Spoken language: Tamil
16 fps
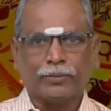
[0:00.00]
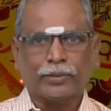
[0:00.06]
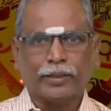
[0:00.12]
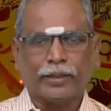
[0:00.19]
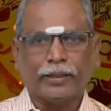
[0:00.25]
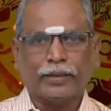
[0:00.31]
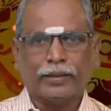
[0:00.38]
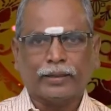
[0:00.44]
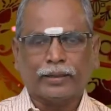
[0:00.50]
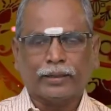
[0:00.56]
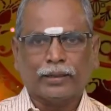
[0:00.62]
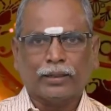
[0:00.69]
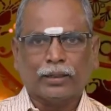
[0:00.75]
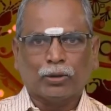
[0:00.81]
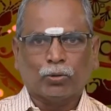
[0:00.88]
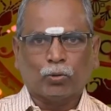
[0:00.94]
அன்பர்களே
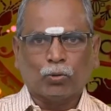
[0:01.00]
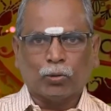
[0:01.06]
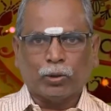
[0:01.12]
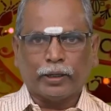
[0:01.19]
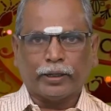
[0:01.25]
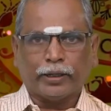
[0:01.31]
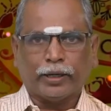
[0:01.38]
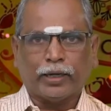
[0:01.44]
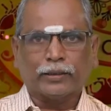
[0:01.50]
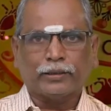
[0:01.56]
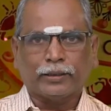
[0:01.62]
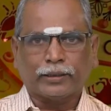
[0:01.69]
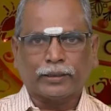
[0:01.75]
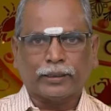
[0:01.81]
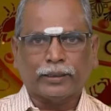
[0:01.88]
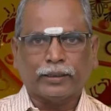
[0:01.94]
உங்களுடைய
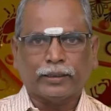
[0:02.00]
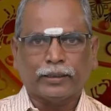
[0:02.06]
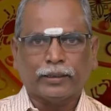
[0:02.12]
ராசிக்கு